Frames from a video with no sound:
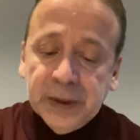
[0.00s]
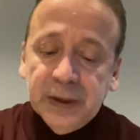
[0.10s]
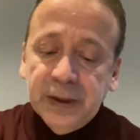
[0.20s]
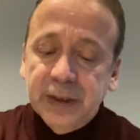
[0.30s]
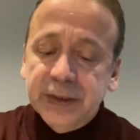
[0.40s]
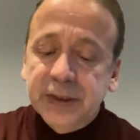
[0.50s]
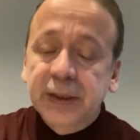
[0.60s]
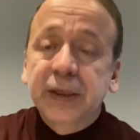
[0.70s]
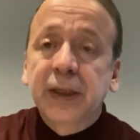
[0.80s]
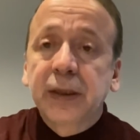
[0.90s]

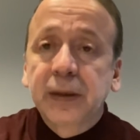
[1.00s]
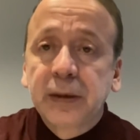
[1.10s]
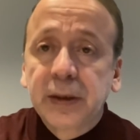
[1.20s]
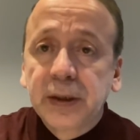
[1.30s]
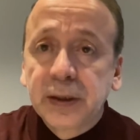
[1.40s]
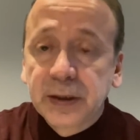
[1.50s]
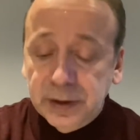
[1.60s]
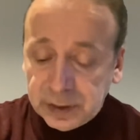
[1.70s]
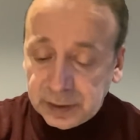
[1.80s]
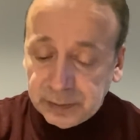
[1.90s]
Galatasaray'da e,
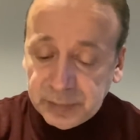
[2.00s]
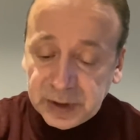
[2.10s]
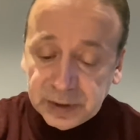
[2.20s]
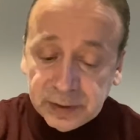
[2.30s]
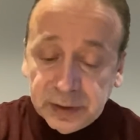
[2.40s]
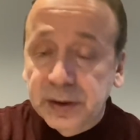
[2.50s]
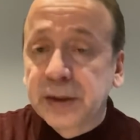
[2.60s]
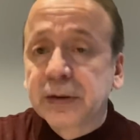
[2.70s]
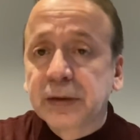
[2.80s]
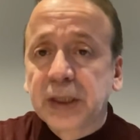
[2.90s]
bir
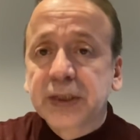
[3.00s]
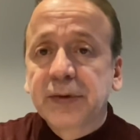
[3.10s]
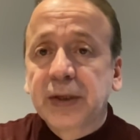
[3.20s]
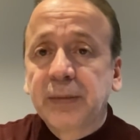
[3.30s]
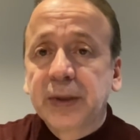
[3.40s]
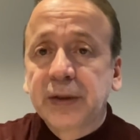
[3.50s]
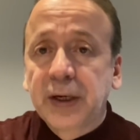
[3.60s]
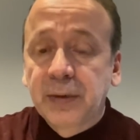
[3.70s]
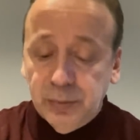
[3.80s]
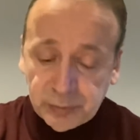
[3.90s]
yeni transfer haberi
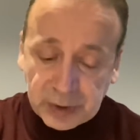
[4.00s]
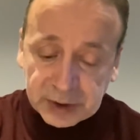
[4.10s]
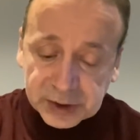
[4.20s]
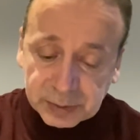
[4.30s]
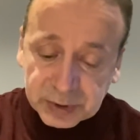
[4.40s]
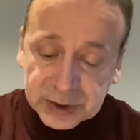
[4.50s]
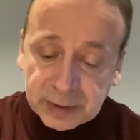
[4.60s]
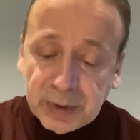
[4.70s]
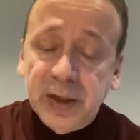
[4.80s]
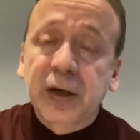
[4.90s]
daha paylaşayım sizinle.
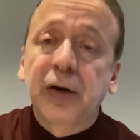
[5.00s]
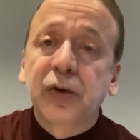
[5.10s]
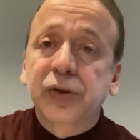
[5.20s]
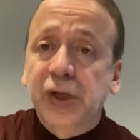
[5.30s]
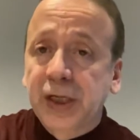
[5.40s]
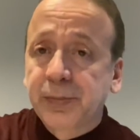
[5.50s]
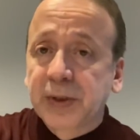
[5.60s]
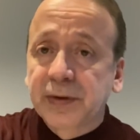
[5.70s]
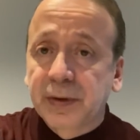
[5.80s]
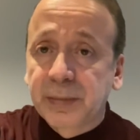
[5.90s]
Marcao'ya
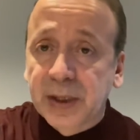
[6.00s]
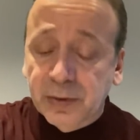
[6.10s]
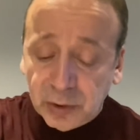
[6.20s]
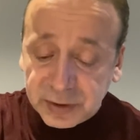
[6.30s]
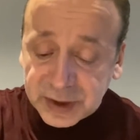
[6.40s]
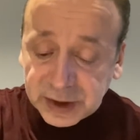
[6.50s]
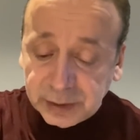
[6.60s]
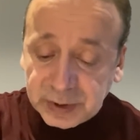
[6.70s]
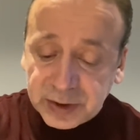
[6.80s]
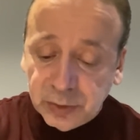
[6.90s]
talipler var. Marcao'nun
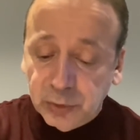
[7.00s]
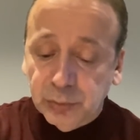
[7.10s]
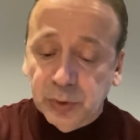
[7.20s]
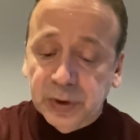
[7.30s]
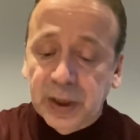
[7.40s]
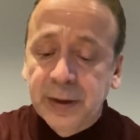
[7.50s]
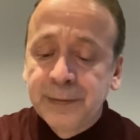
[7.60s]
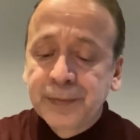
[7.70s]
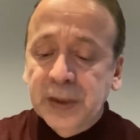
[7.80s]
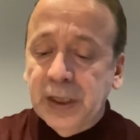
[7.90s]
satılması durumunda
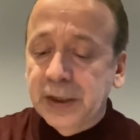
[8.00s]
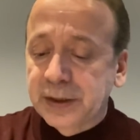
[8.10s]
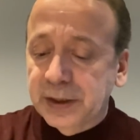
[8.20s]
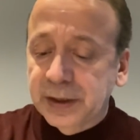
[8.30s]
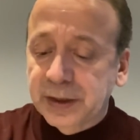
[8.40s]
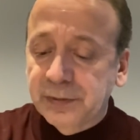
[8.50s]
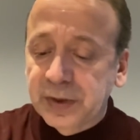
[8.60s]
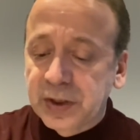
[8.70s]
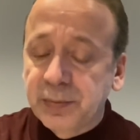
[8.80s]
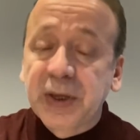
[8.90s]
alternatifi
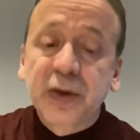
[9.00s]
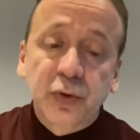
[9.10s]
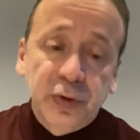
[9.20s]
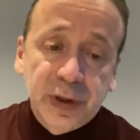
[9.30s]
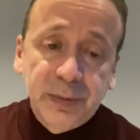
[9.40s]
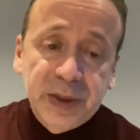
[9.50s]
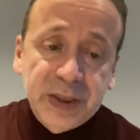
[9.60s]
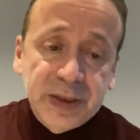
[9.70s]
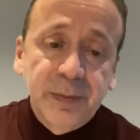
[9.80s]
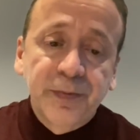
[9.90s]
Ribeiro ile bir
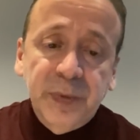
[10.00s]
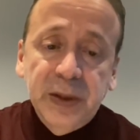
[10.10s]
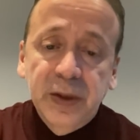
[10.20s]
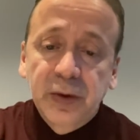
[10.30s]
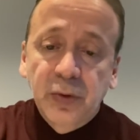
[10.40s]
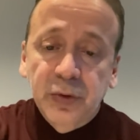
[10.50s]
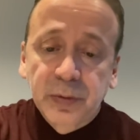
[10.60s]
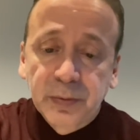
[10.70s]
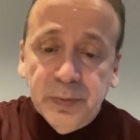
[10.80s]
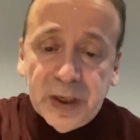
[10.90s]
isim.
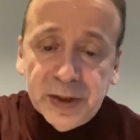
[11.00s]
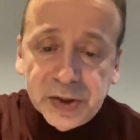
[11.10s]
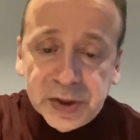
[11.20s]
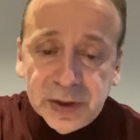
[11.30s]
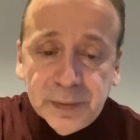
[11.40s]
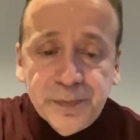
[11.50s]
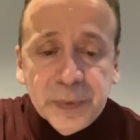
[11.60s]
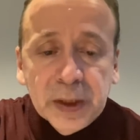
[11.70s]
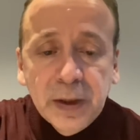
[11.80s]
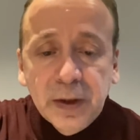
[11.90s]
Onu paylaşayım.
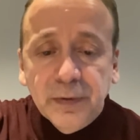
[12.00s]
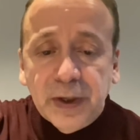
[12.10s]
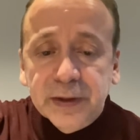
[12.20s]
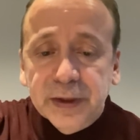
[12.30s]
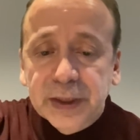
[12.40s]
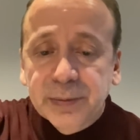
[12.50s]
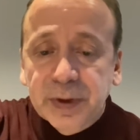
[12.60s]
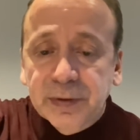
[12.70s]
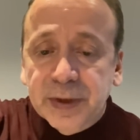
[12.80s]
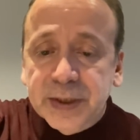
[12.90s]
Fatih Terim
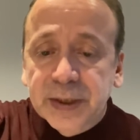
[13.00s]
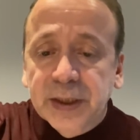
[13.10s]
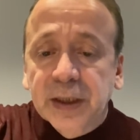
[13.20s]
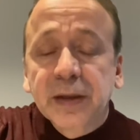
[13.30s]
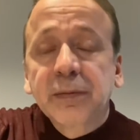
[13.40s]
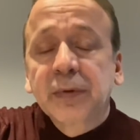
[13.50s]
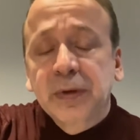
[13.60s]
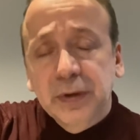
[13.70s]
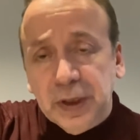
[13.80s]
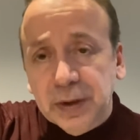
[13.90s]
devre arasında tak,
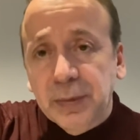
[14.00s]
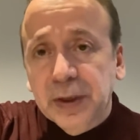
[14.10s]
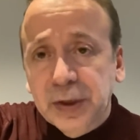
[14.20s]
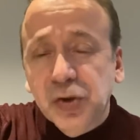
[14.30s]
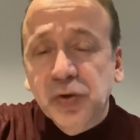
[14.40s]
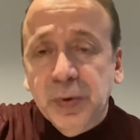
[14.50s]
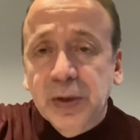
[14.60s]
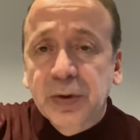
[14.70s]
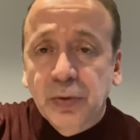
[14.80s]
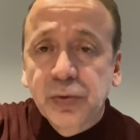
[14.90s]
takıma
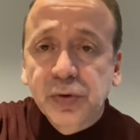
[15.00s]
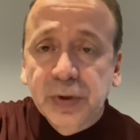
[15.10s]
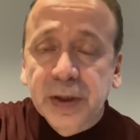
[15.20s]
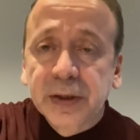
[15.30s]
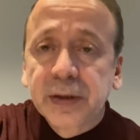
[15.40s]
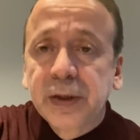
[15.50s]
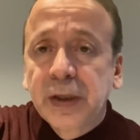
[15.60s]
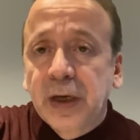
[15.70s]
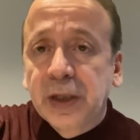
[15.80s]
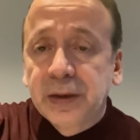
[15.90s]
tecrübeli oyuncuları
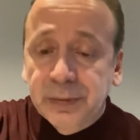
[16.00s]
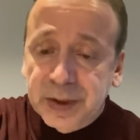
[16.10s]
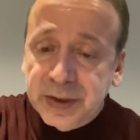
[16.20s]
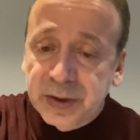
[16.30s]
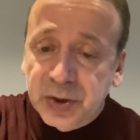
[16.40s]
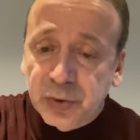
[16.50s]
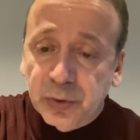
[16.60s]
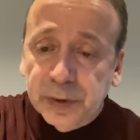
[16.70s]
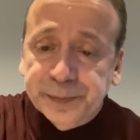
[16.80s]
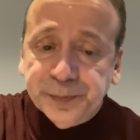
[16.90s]
alınmasını
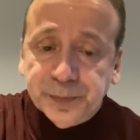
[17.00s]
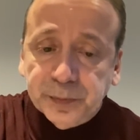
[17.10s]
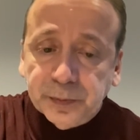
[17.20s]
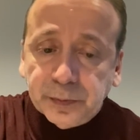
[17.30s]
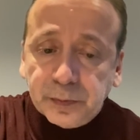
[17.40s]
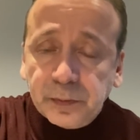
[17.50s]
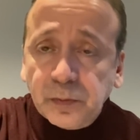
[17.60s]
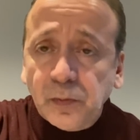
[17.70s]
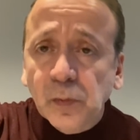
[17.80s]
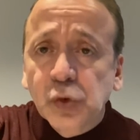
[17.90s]
istiyor.
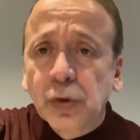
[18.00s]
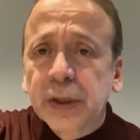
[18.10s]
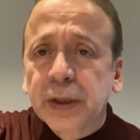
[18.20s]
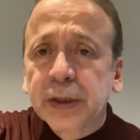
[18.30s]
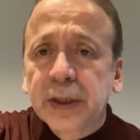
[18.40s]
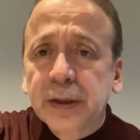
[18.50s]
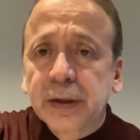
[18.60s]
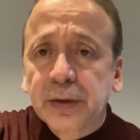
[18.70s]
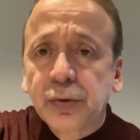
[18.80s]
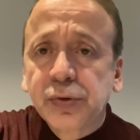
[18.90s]
Şu ana kadar
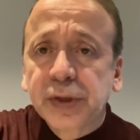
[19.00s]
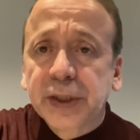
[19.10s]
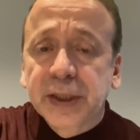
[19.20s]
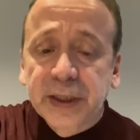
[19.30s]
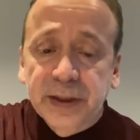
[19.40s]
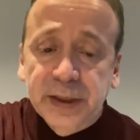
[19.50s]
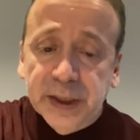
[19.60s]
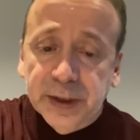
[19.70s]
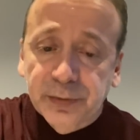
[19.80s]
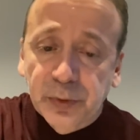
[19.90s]
e, oyunculara gelen
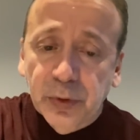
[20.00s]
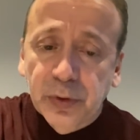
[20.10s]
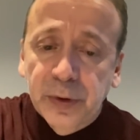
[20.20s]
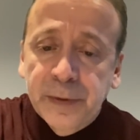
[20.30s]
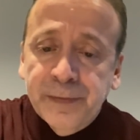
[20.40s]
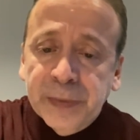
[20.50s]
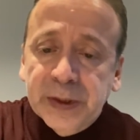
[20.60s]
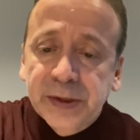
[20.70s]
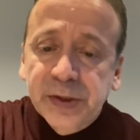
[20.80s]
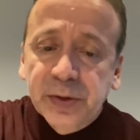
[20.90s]
teklif yok.
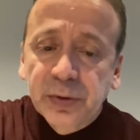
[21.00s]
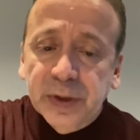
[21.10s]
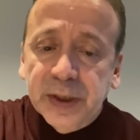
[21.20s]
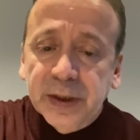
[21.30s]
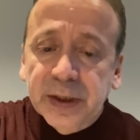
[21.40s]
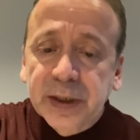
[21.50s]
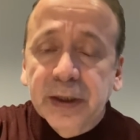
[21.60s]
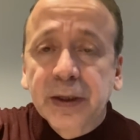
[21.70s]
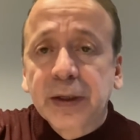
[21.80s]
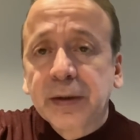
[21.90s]
Ciddi olarak e,
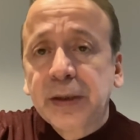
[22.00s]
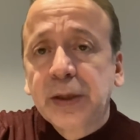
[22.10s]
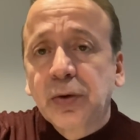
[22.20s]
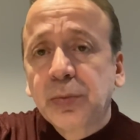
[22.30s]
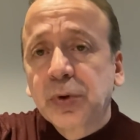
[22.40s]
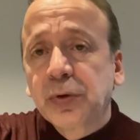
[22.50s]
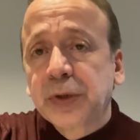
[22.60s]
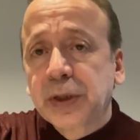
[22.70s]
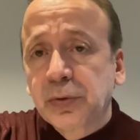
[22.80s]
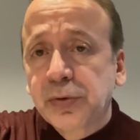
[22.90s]
ilk 11'de
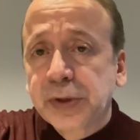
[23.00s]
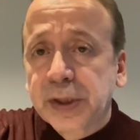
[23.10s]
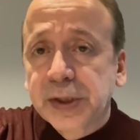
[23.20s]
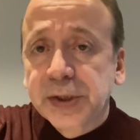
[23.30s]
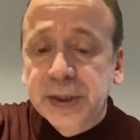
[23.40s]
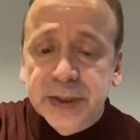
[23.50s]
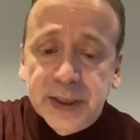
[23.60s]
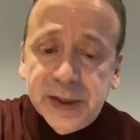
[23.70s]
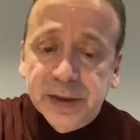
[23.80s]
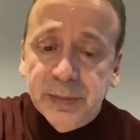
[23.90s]
oynayan oyuncular içinde
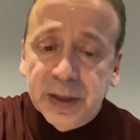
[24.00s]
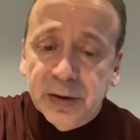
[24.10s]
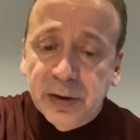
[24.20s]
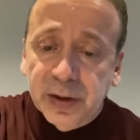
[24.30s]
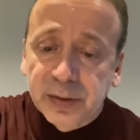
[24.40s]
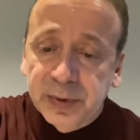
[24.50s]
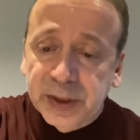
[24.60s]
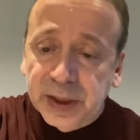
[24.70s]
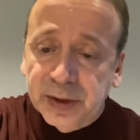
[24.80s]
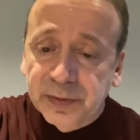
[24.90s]
sadece Marcao'ya bir
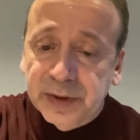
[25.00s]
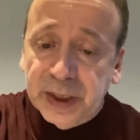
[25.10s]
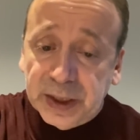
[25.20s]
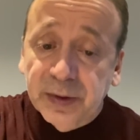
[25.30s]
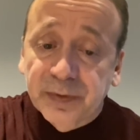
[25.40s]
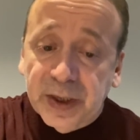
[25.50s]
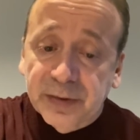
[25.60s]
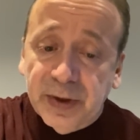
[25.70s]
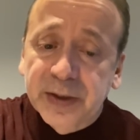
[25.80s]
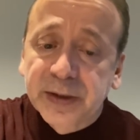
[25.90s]
teklif teklifler
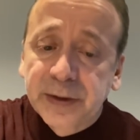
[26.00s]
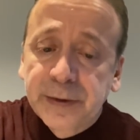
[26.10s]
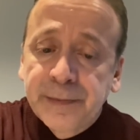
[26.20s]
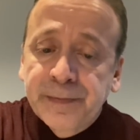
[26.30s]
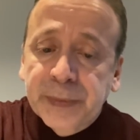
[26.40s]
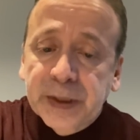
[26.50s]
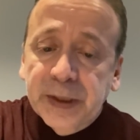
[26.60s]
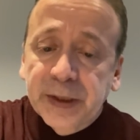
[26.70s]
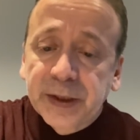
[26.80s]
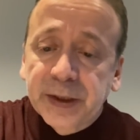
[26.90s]
var.
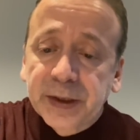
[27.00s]
Ee,